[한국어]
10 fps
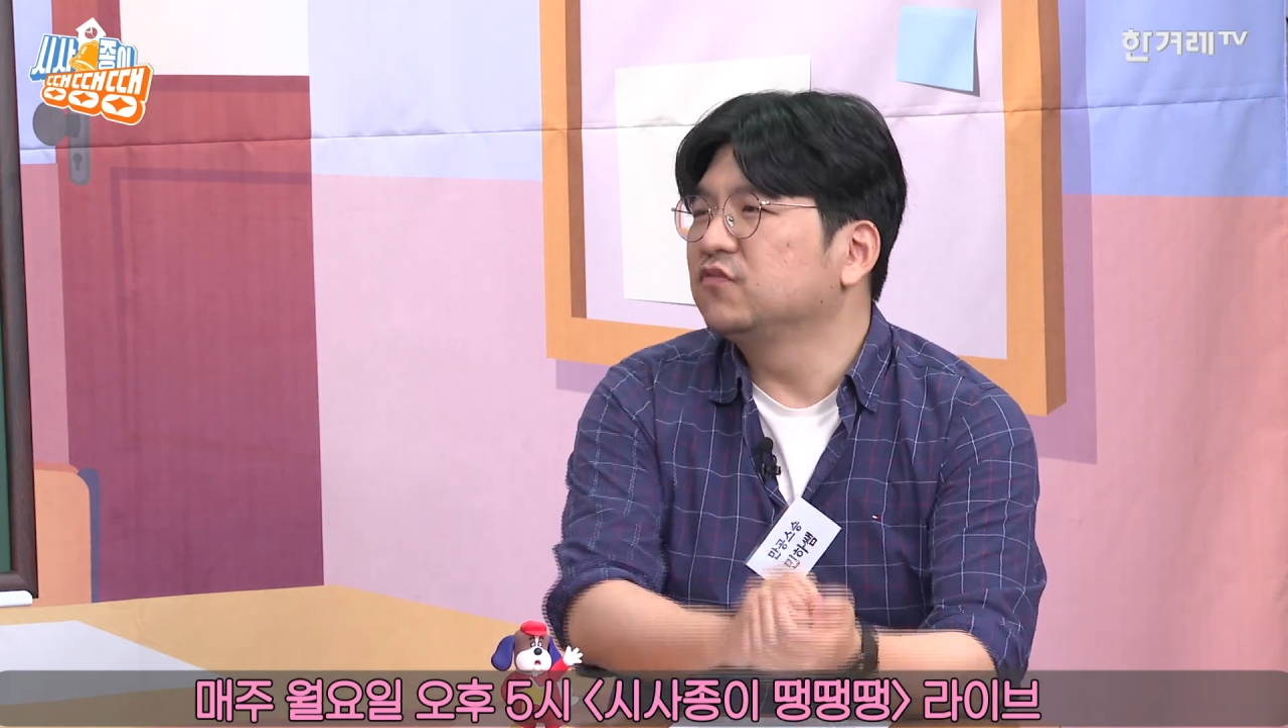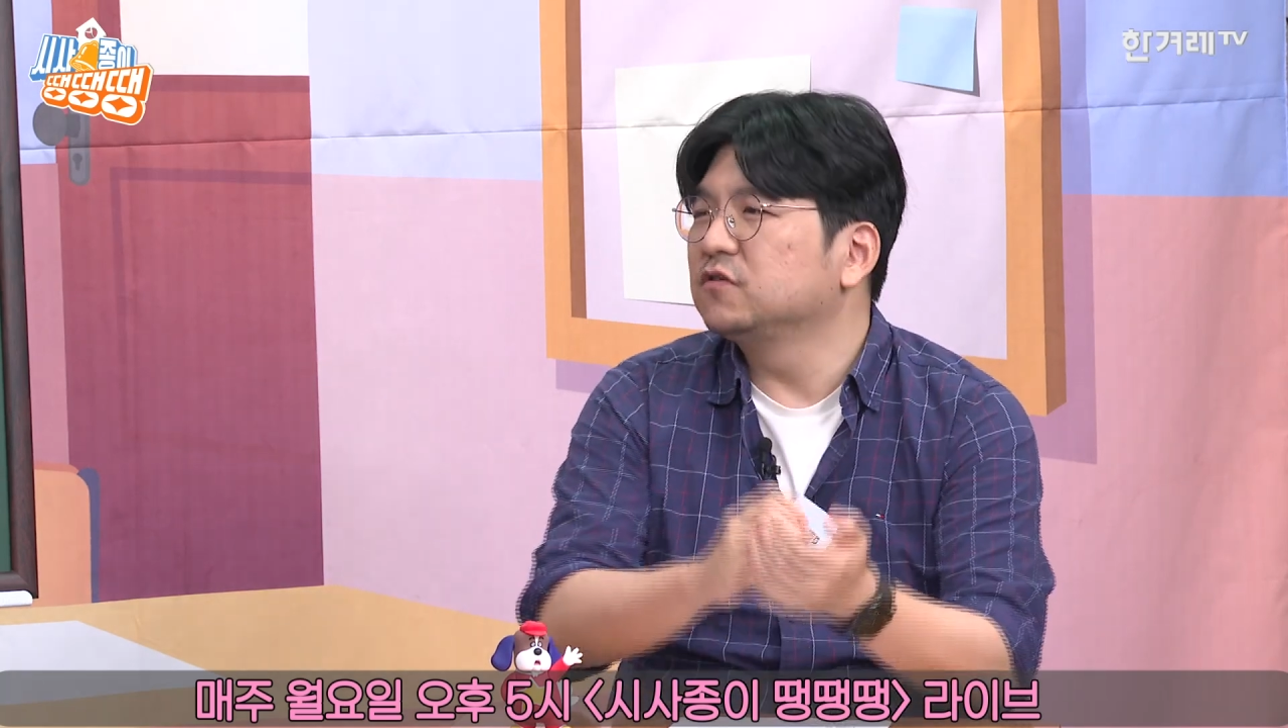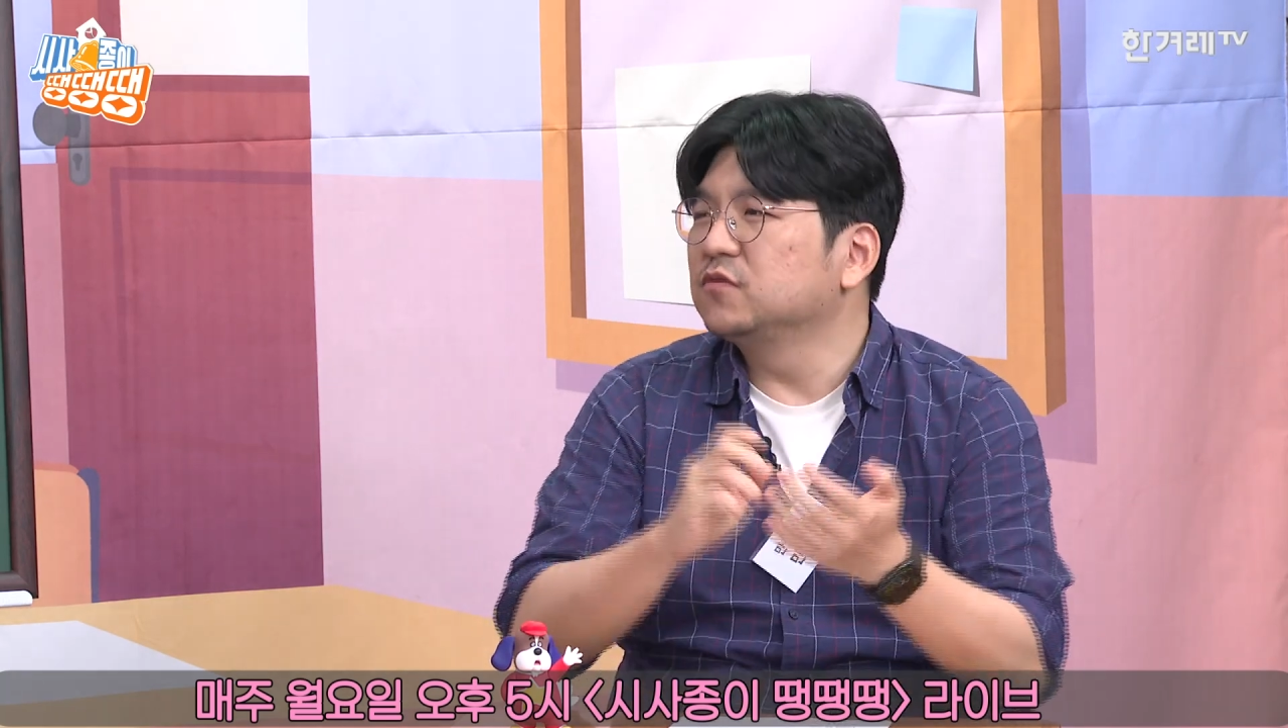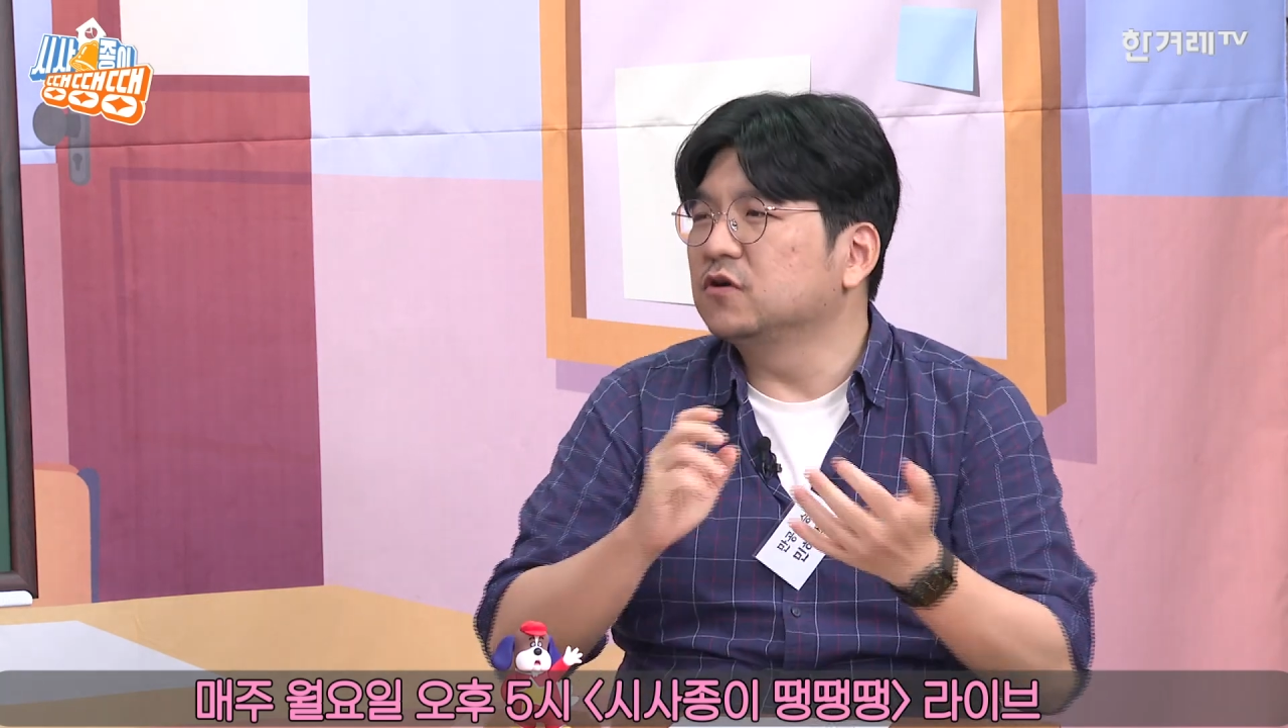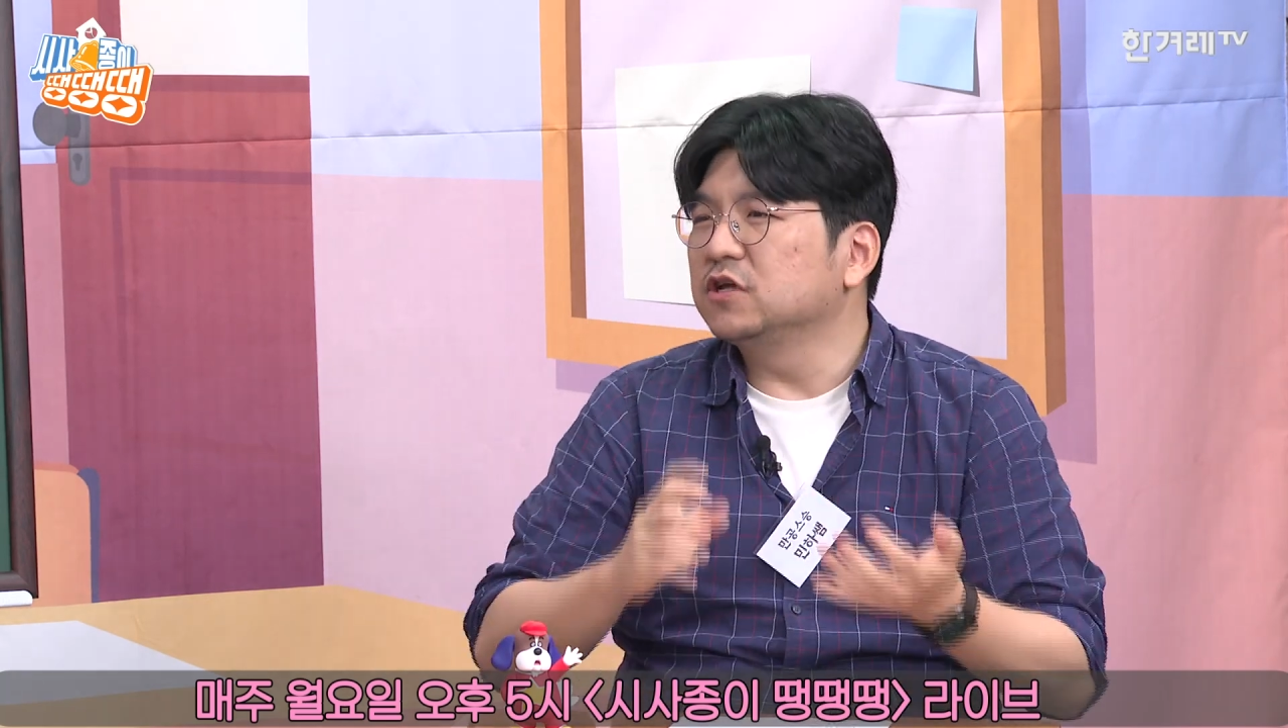
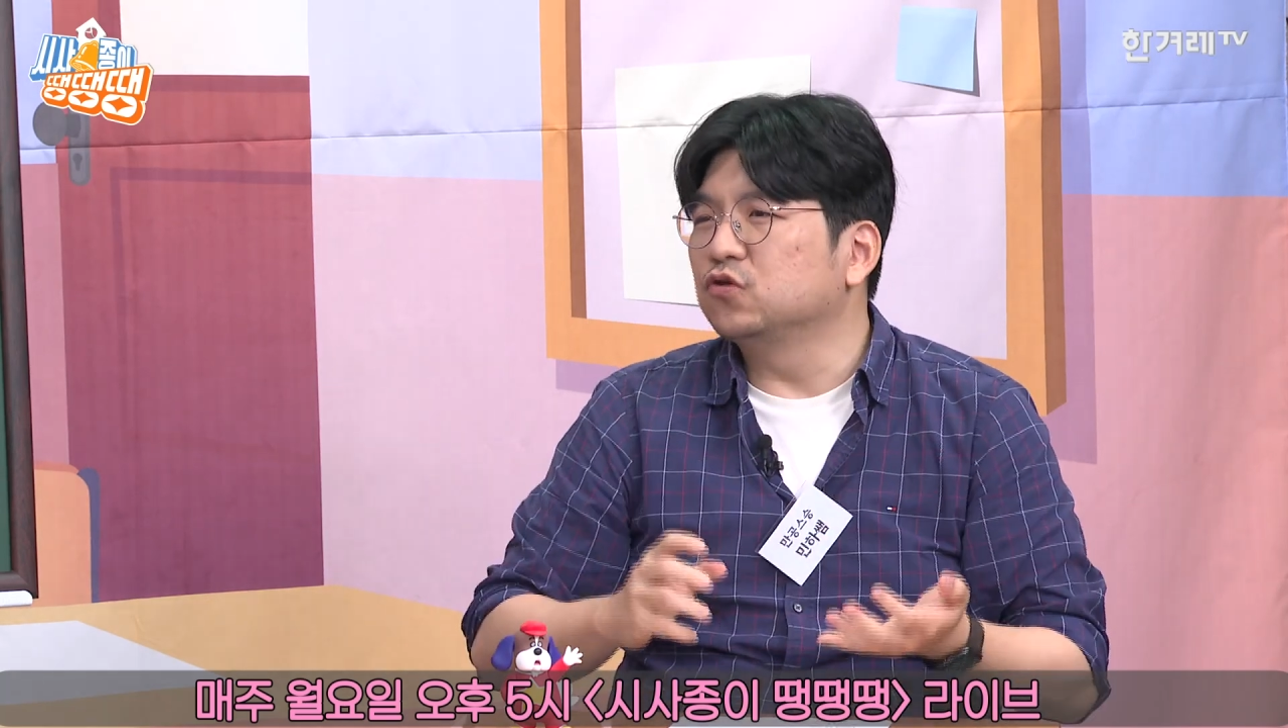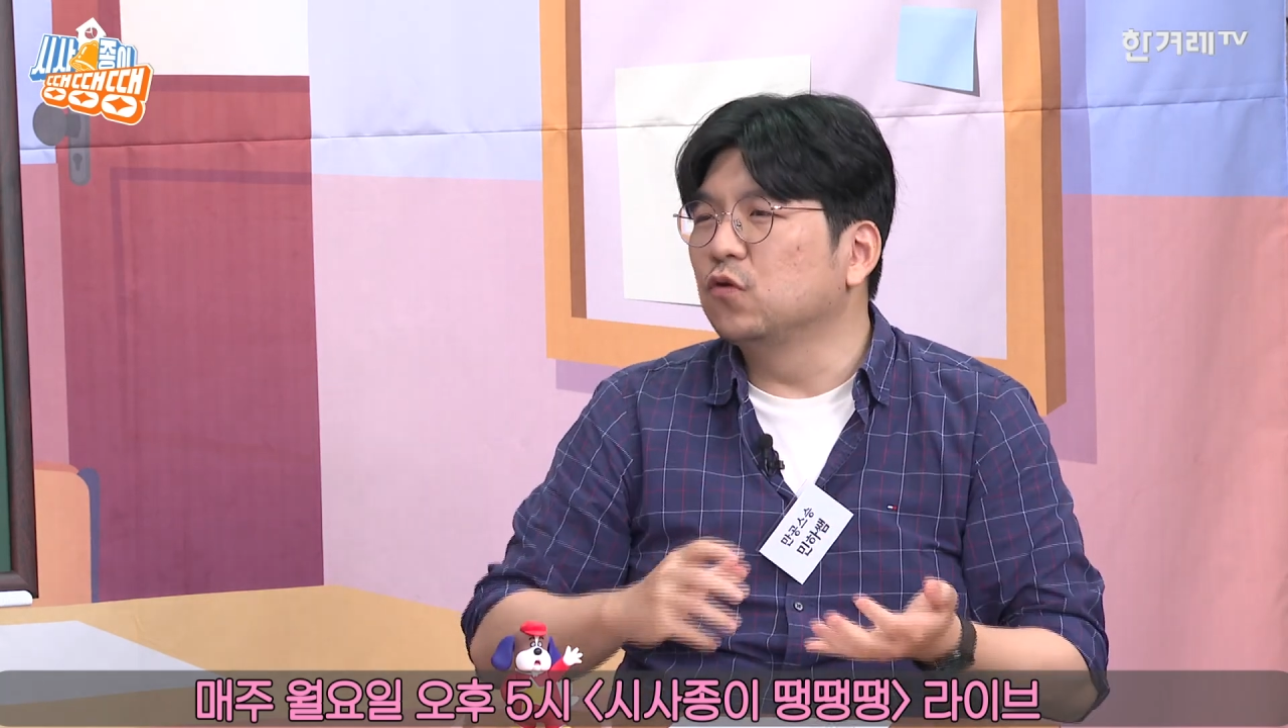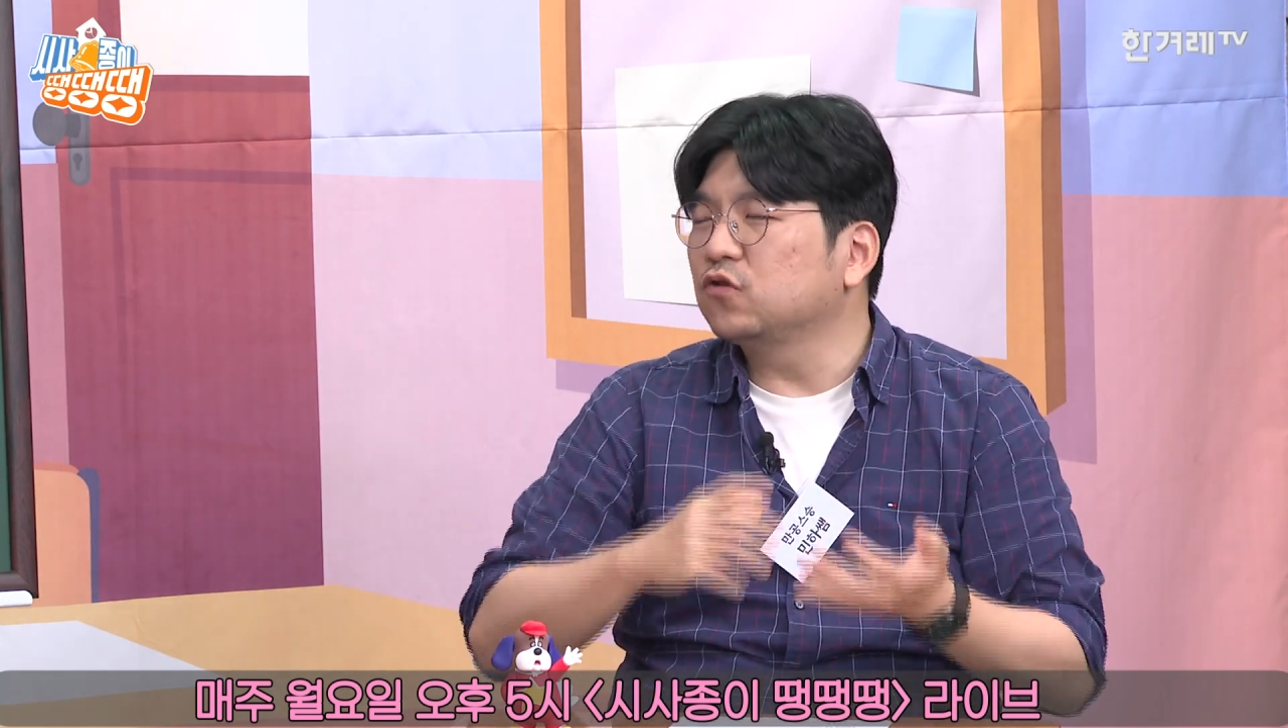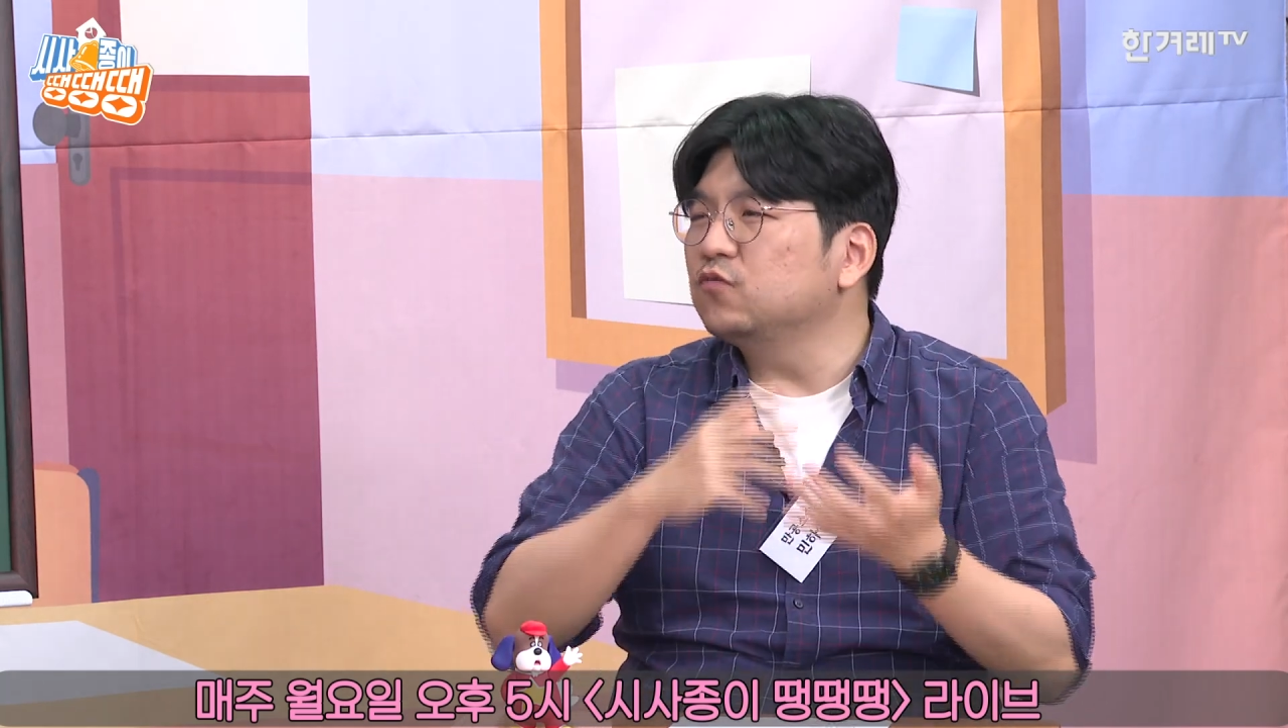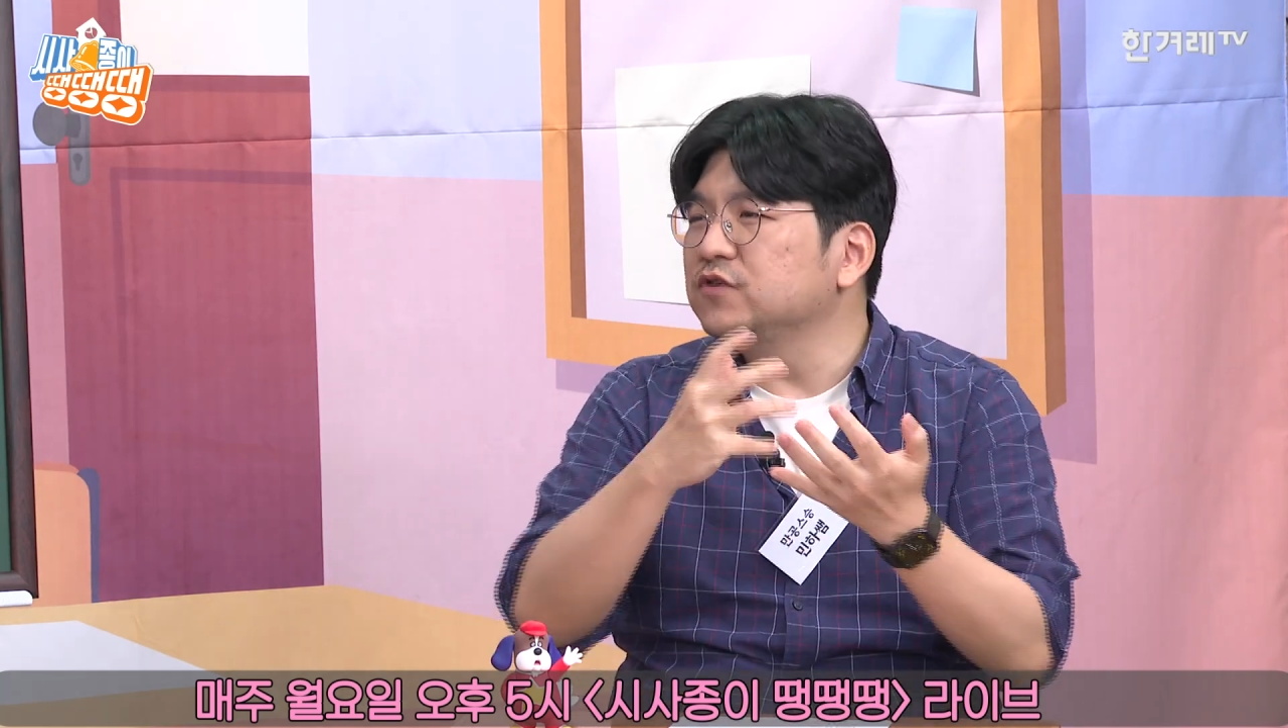무슨 뭐 이 독도